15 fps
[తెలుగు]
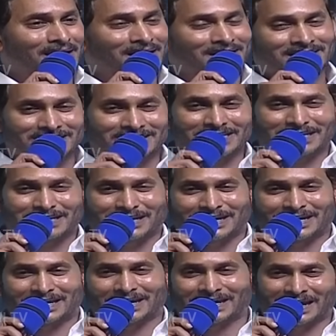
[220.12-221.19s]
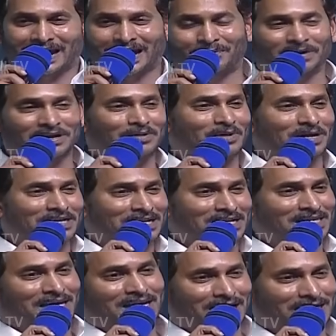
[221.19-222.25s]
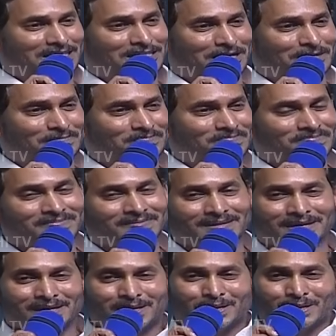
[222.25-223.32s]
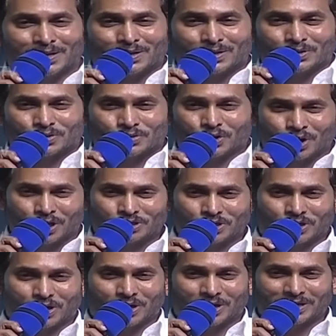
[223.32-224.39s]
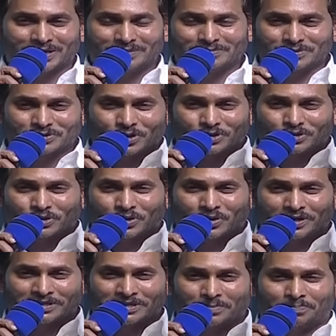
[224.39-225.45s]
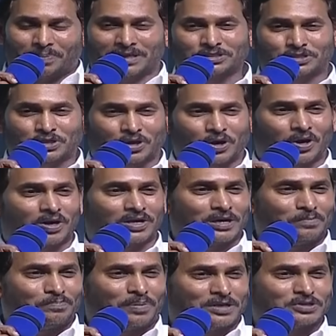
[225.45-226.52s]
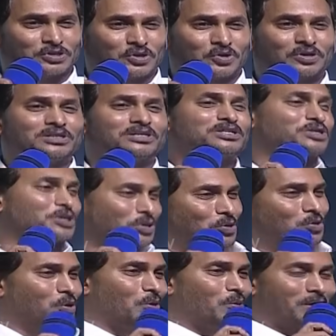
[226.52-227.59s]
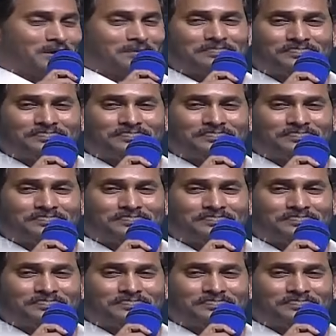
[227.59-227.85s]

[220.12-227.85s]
సీట్లేకి రావడం అంటే దాని అర్థం దోచుకోవడం దోచుకునింది పంచుకోవడం పంచుకునింది తినుకోవడం